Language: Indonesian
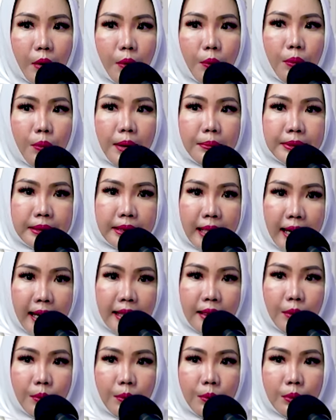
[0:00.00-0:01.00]

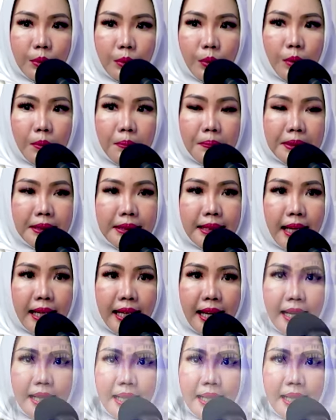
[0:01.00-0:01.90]
website untuk pencarian